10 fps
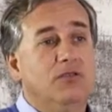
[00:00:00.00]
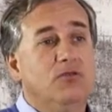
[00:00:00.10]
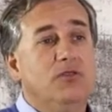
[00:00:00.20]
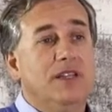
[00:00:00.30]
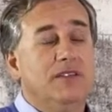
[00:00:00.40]

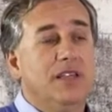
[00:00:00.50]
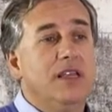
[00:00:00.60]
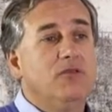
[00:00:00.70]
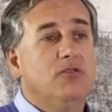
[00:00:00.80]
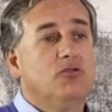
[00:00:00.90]
no
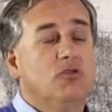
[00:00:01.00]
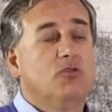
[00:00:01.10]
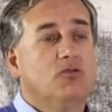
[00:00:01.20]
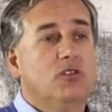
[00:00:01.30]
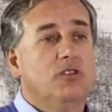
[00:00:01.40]
desenho de
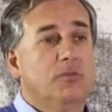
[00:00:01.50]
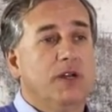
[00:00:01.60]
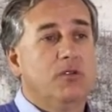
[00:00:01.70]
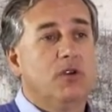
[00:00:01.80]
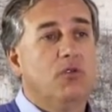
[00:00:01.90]
soluções
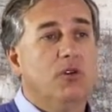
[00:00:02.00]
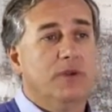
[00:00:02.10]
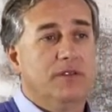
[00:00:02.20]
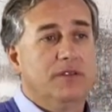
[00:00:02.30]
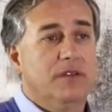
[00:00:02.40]
para o
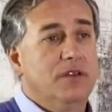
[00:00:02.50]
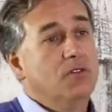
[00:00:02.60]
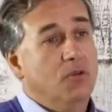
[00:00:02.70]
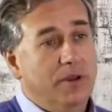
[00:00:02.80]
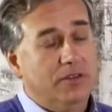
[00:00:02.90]
e-commerce,
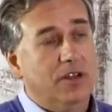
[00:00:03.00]
comércio